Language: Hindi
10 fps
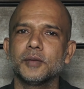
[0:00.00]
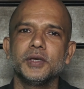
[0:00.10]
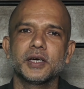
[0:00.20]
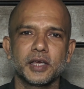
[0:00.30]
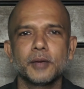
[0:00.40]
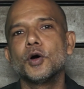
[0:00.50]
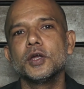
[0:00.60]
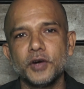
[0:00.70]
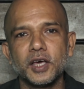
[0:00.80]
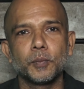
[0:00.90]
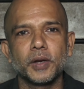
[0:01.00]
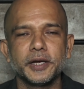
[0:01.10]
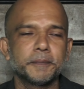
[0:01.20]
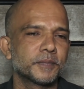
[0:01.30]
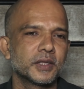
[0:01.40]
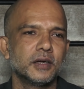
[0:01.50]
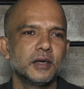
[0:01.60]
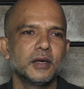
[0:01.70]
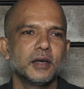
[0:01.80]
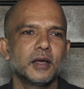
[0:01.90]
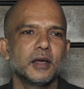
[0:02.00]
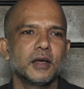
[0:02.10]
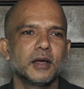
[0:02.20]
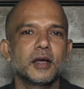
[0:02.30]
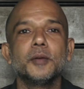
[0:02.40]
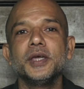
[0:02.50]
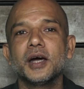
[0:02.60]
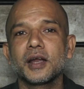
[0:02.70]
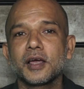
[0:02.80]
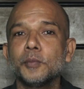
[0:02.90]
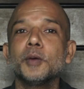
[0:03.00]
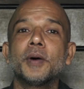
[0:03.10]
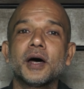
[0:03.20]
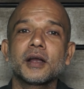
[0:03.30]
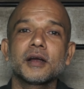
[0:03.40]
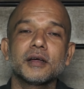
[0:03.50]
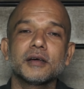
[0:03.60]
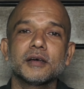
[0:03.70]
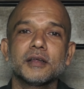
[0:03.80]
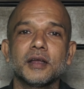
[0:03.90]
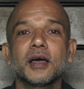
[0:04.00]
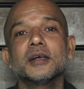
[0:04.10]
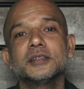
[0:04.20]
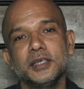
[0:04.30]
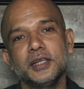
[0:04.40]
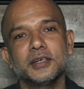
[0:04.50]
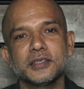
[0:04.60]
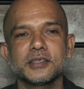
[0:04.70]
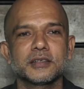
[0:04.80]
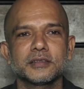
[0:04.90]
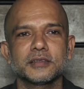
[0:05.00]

आप देख रहे हैं बॉलीवुड हेल्पलाइन कभी यार कभी पार लागा तीर नज़र